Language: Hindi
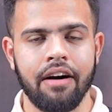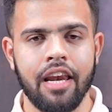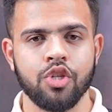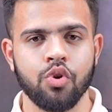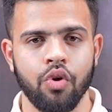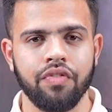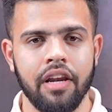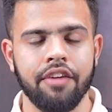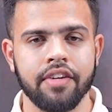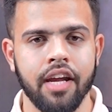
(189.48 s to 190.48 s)
वाले से ट्रॉफी
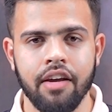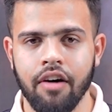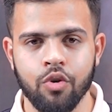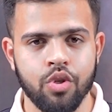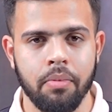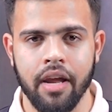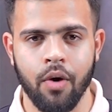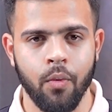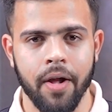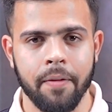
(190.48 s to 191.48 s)
लिफ्ट करने वालों से भरा
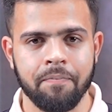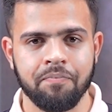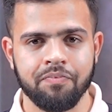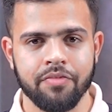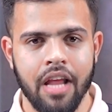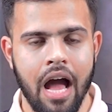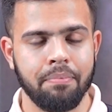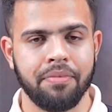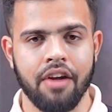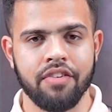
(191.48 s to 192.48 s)
हुआ है
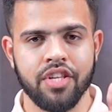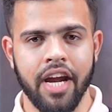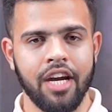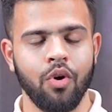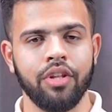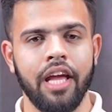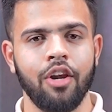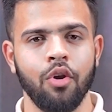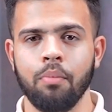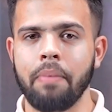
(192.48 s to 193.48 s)
आप ट्रेविस हेड को
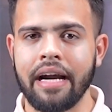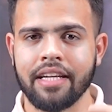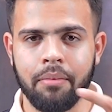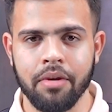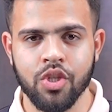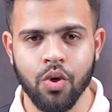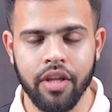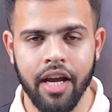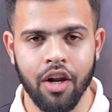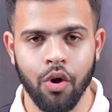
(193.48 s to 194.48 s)
देख लो पैट कमिंस को
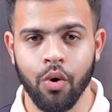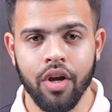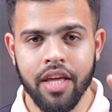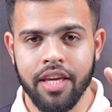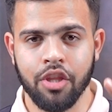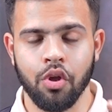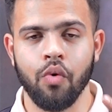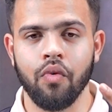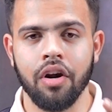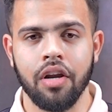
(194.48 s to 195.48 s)
देख लो ये
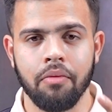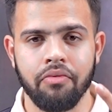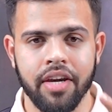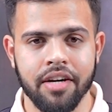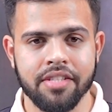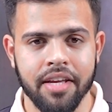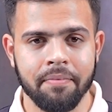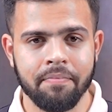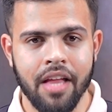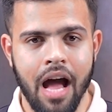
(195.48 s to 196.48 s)
दोनों वर्ल्ड कप विनर्स हैं
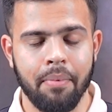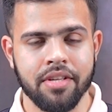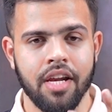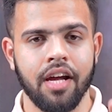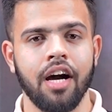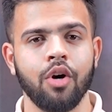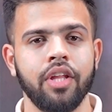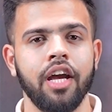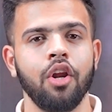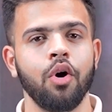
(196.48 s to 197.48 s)
आप हसरंगा को
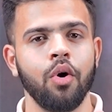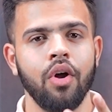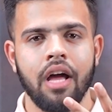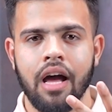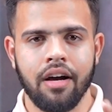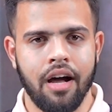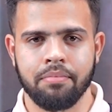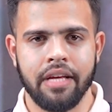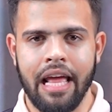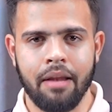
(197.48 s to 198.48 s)
देख लो
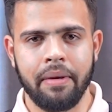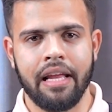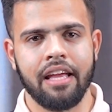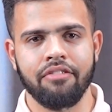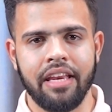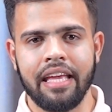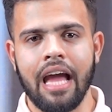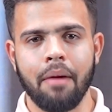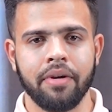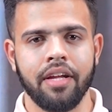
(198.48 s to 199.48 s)
आप एल के विनिंग
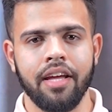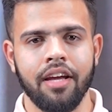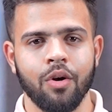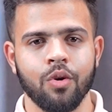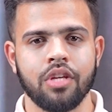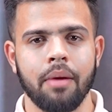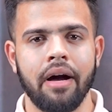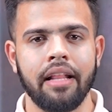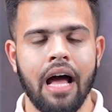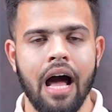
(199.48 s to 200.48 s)
कैप्टन है उसके
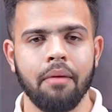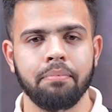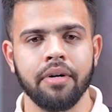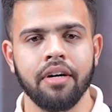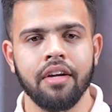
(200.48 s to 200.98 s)
बाद आप